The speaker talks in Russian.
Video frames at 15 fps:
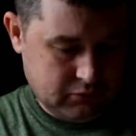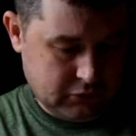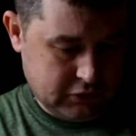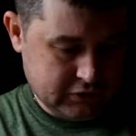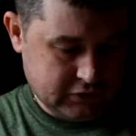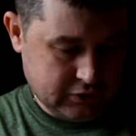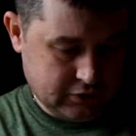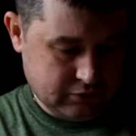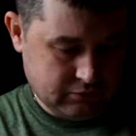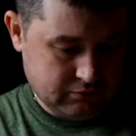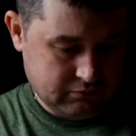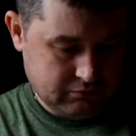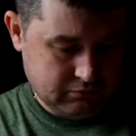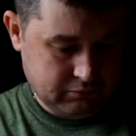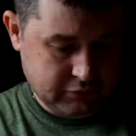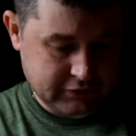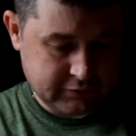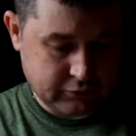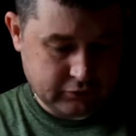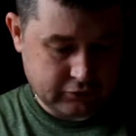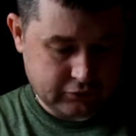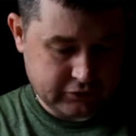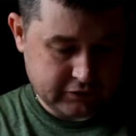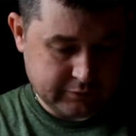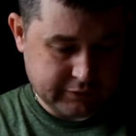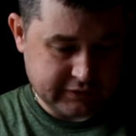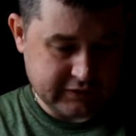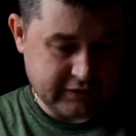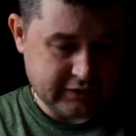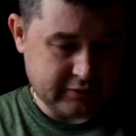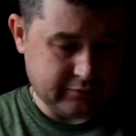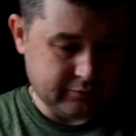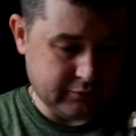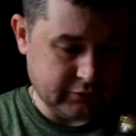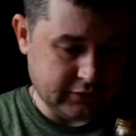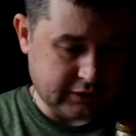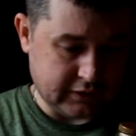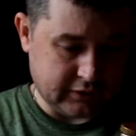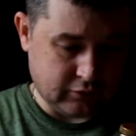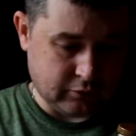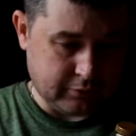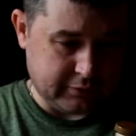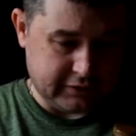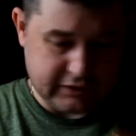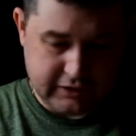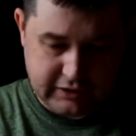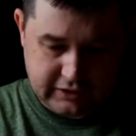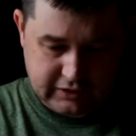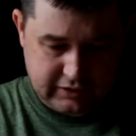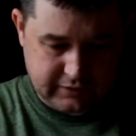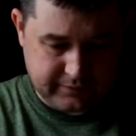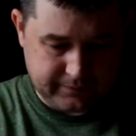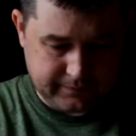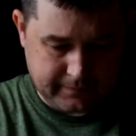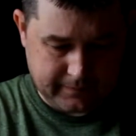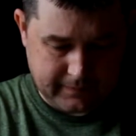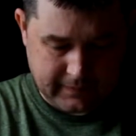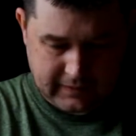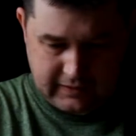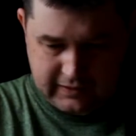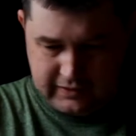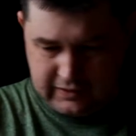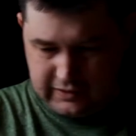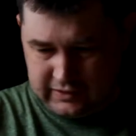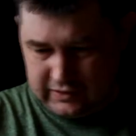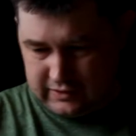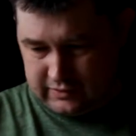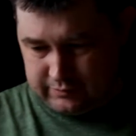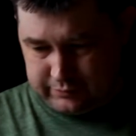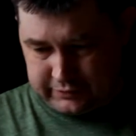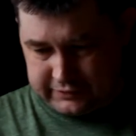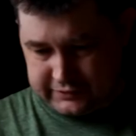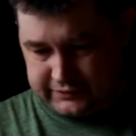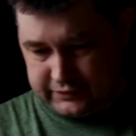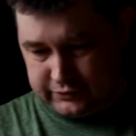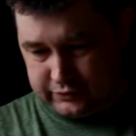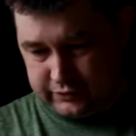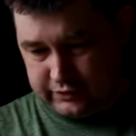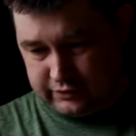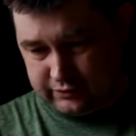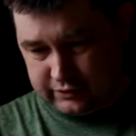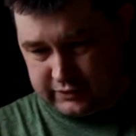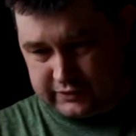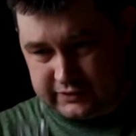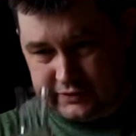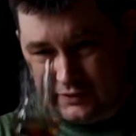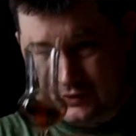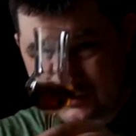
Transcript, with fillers: Не знаю, посмотрим, что себе представляет. Так, оба пятилетние, по цвету они у нас